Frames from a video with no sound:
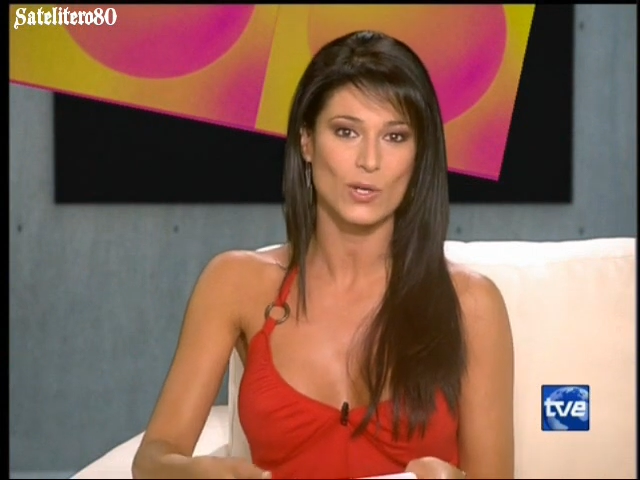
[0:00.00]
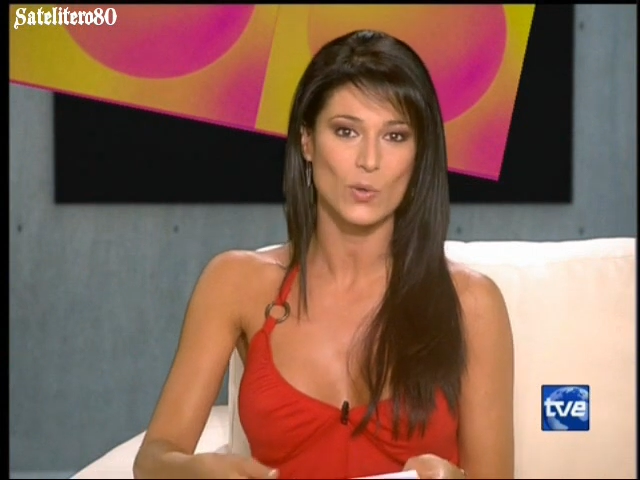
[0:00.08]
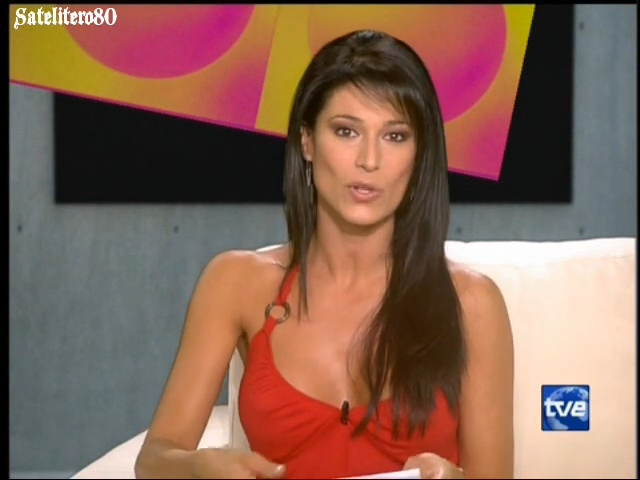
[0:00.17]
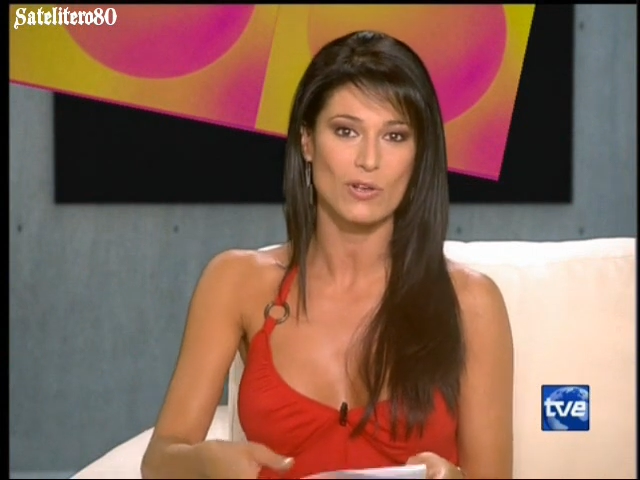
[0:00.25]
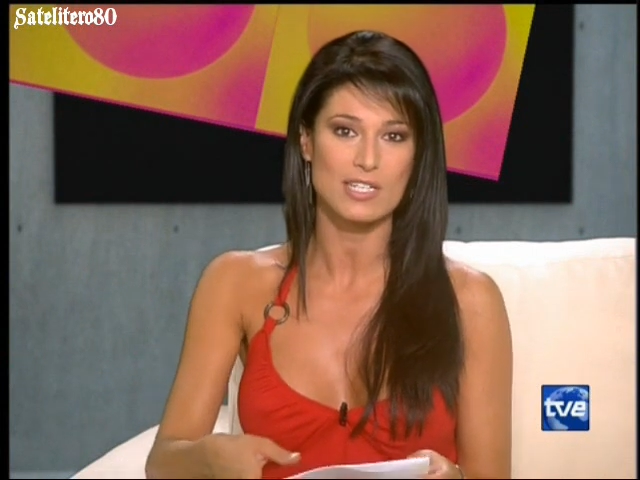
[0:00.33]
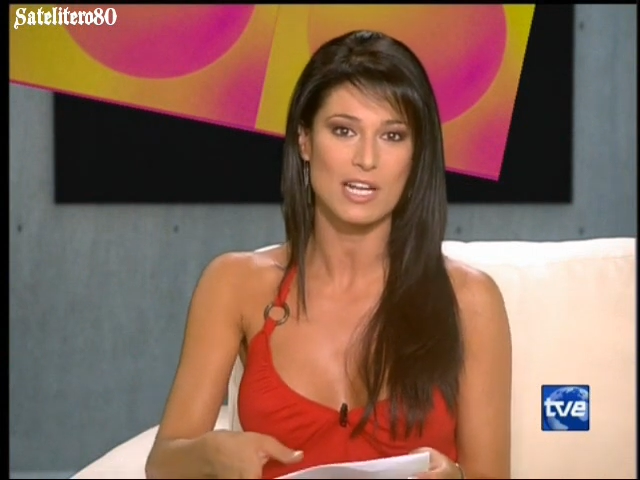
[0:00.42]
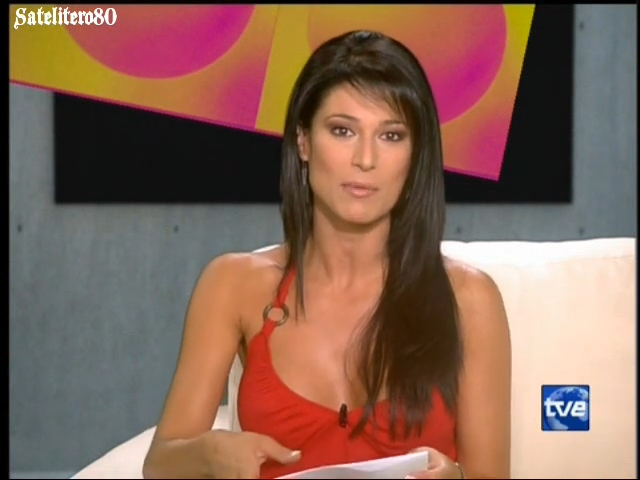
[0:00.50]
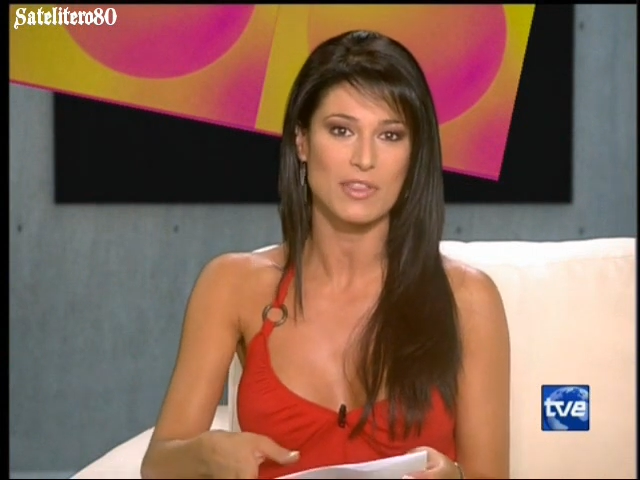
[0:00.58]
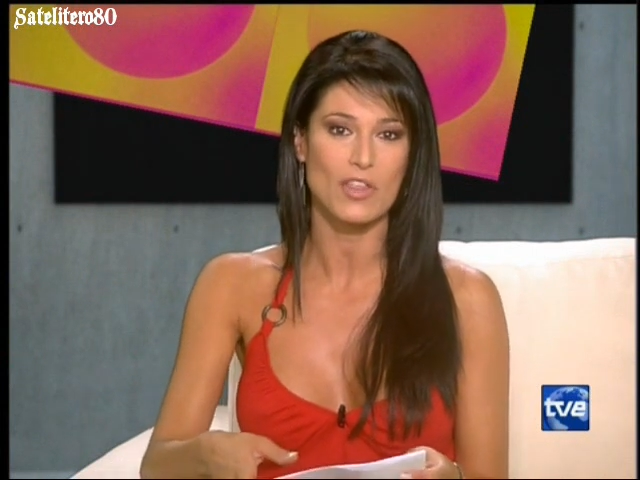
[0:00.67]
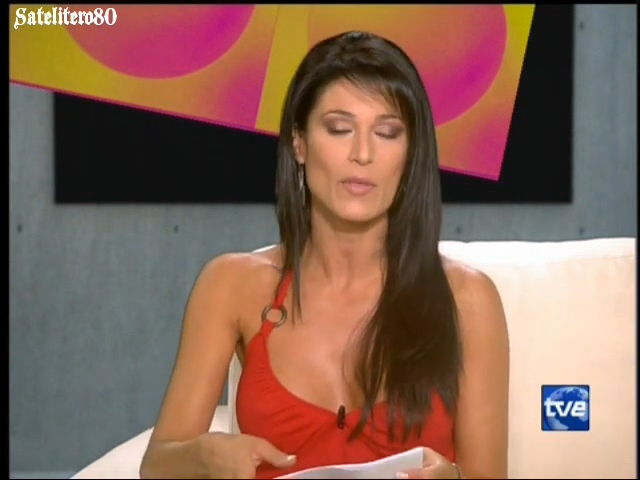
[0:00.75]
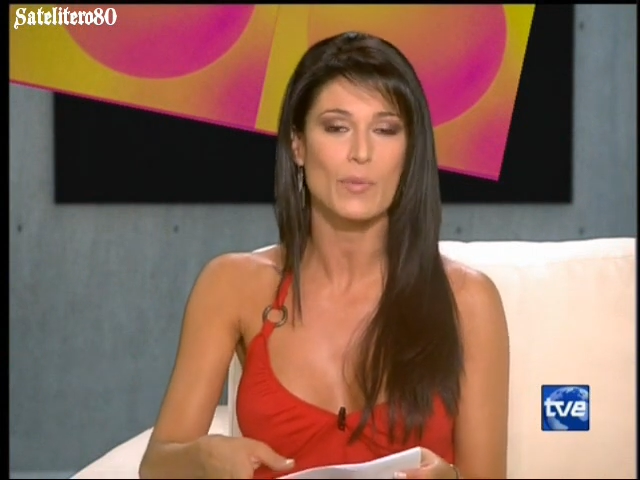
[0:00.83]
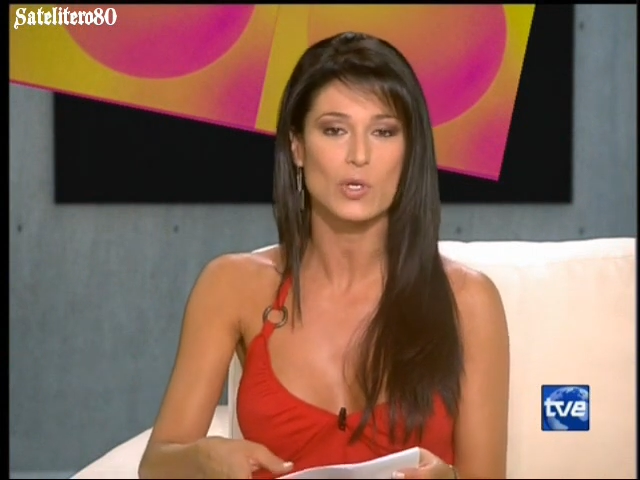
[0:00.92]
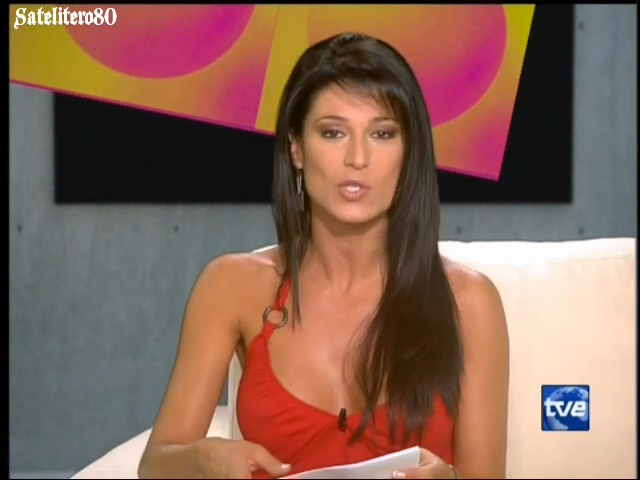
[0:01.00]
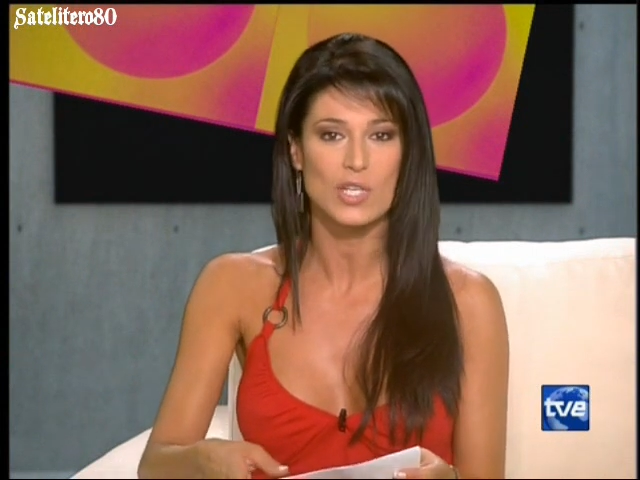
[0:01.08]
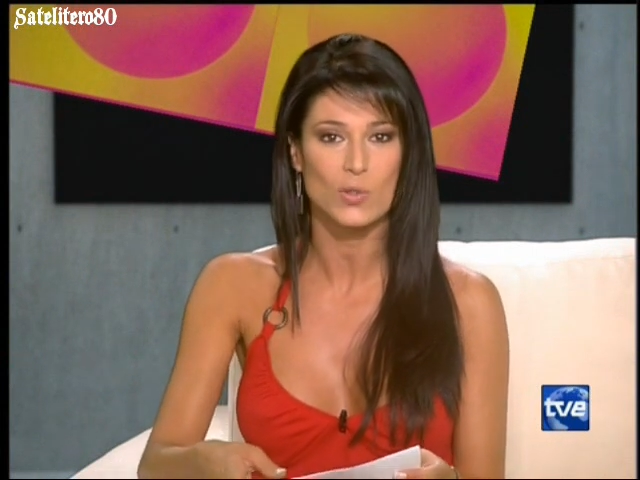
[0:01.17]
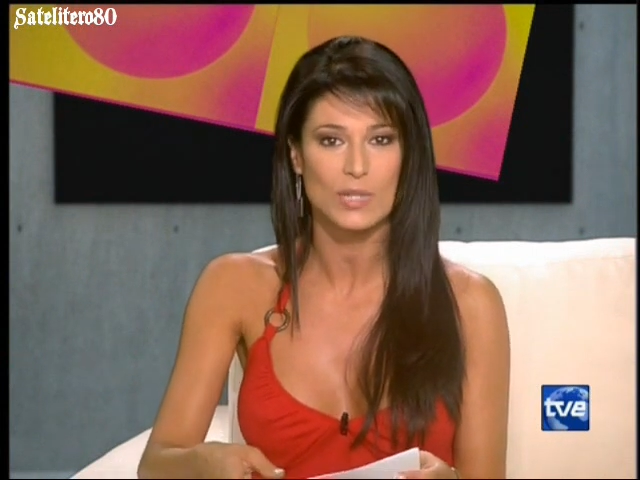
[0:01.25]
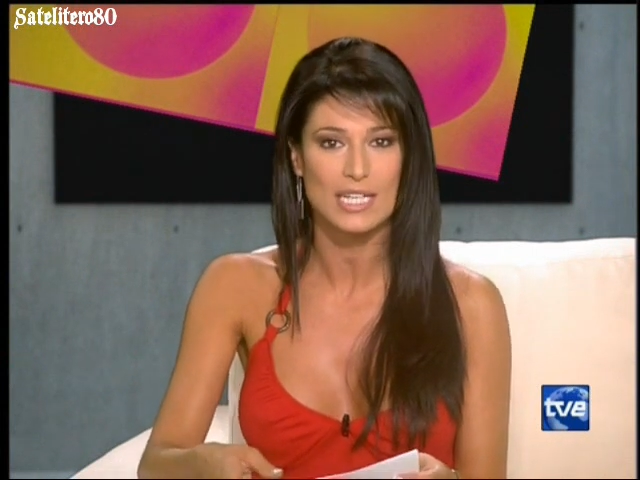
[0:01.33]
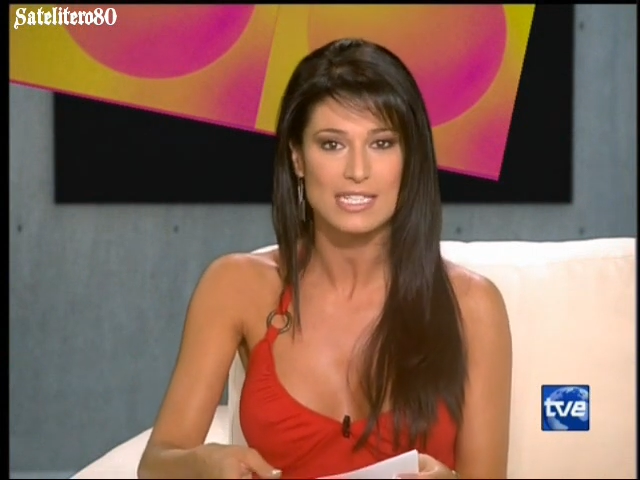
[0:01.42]
incluido el servicio de
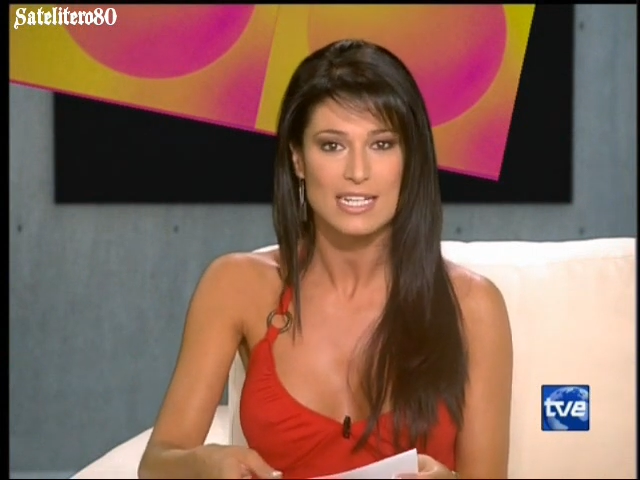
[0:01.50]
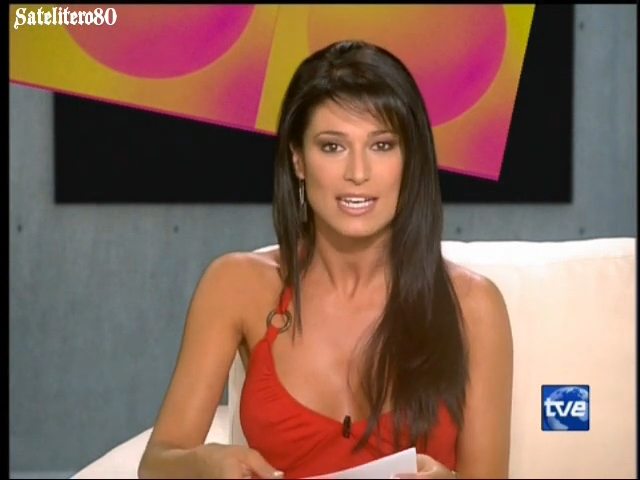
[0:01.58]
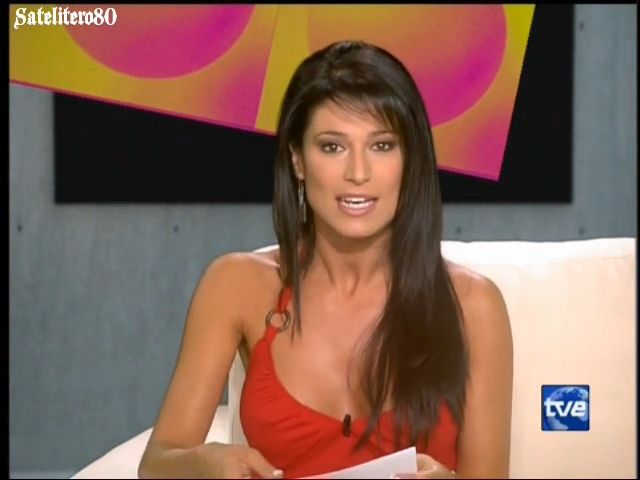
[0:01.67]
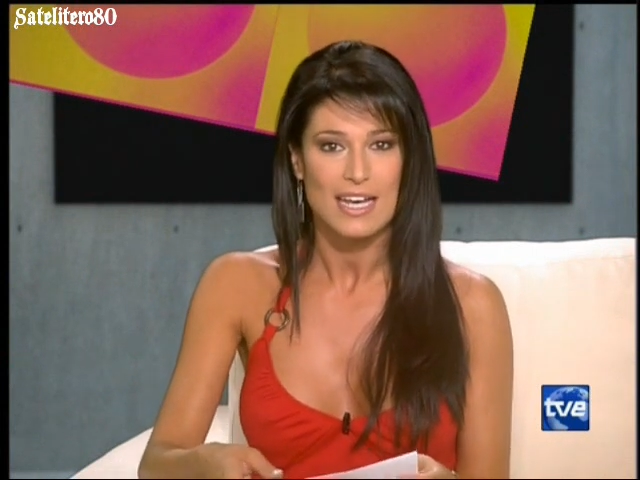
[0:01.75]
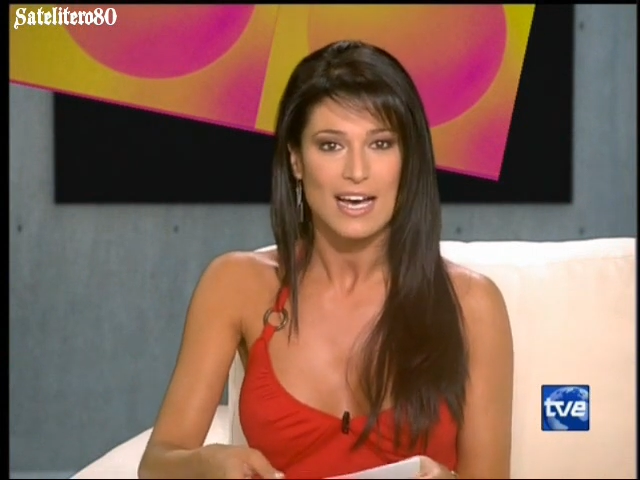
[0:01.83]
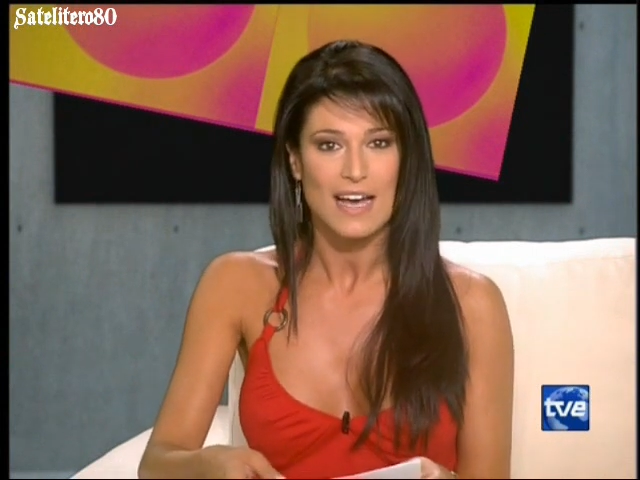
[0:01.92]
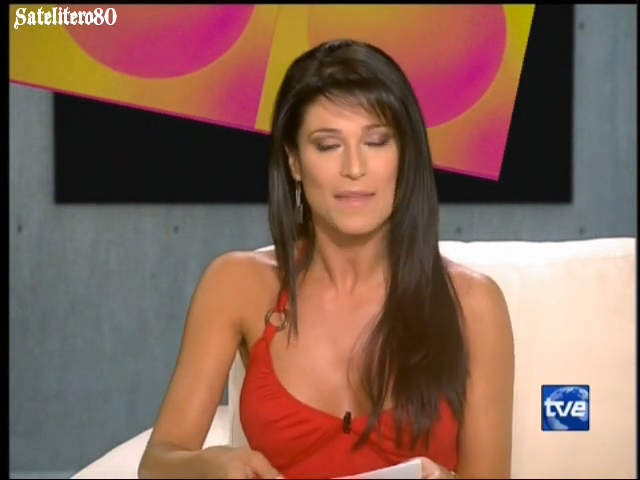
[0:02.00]
prostitutas.